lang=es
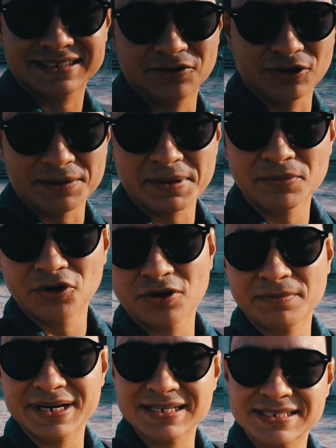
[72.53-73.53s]
con el mismo
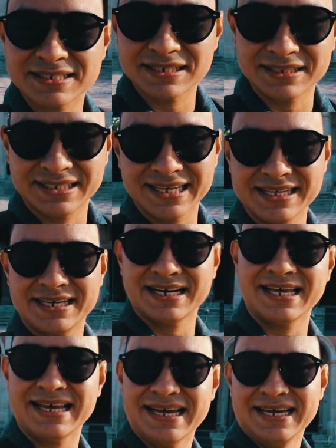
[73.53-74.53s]
nombre es
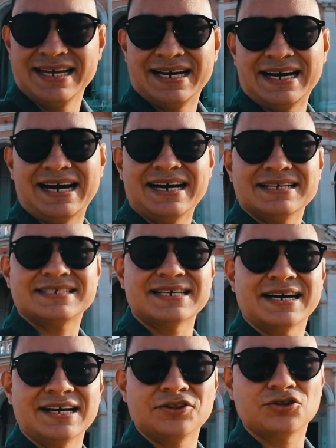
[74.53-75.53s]
dedicada a
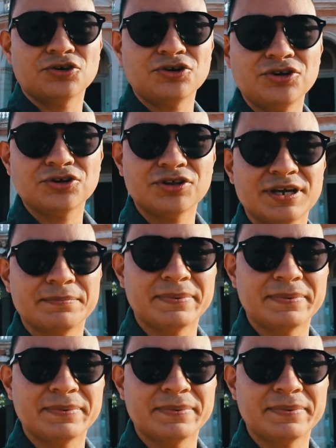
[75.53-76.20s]
San Antonio de